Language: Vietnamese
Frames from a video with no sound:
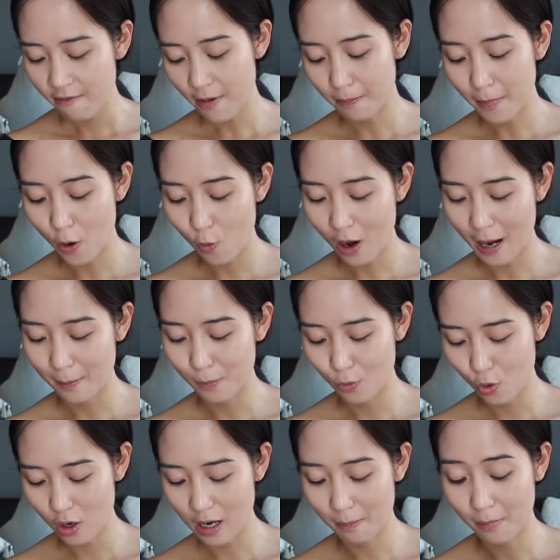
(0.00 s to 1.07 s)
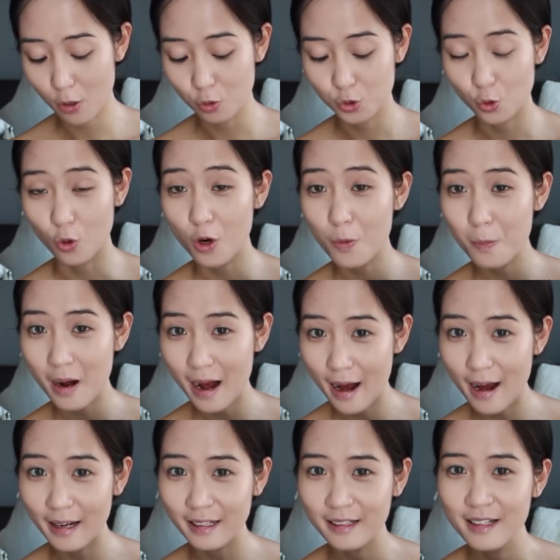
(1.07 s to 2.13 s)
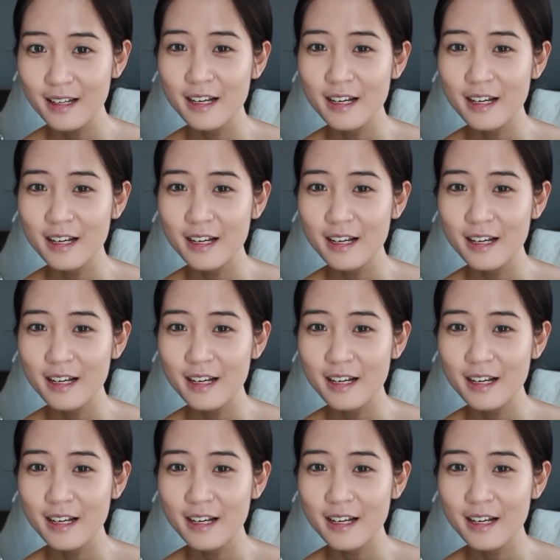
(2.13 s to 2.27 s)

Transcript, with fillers: và màu Hà mua là màu số không hai,